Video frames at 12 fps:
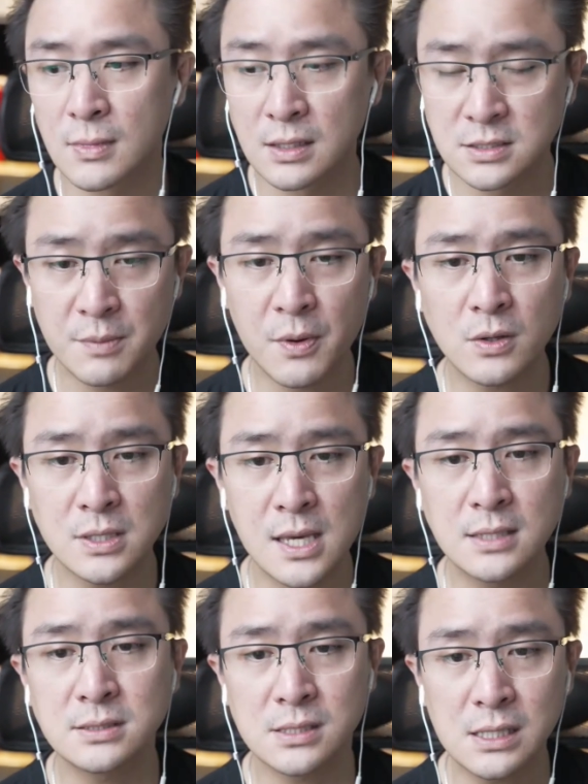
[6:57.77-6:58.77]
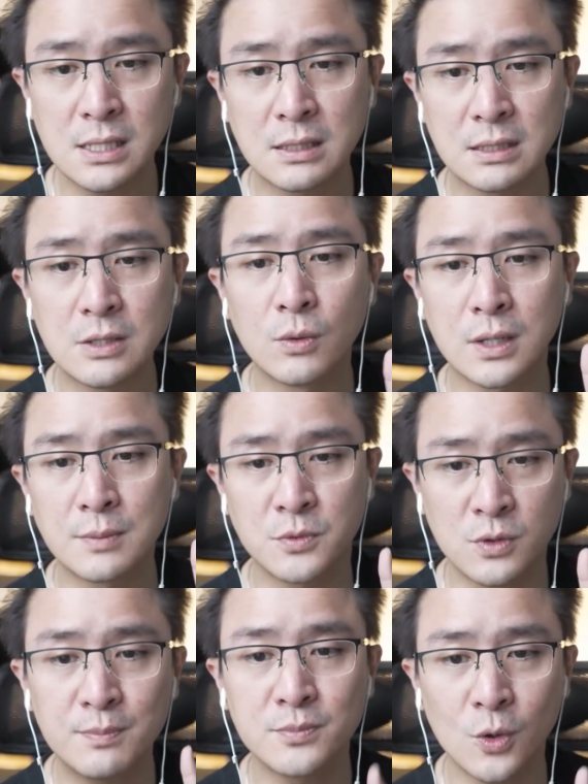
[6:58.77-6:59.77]
เฉพาะเคสที่เกี่ยวกับ
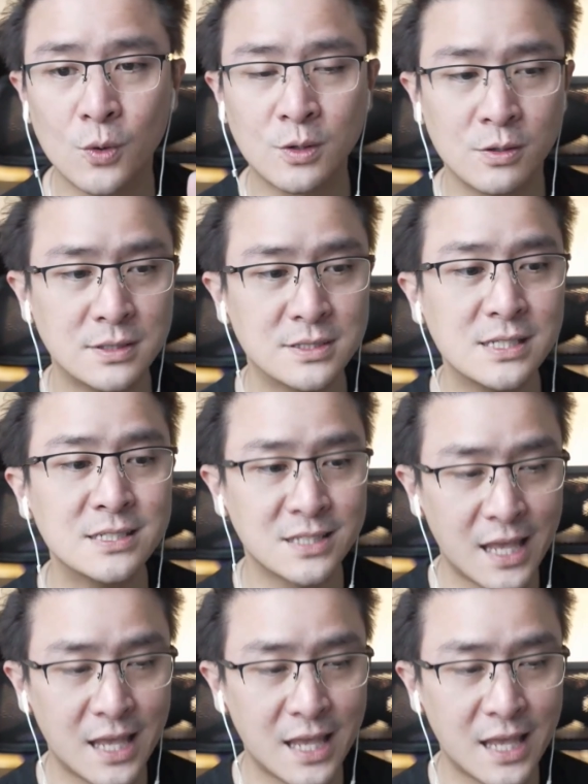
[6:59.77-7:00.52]
คริปโตเคอเรนซีสแก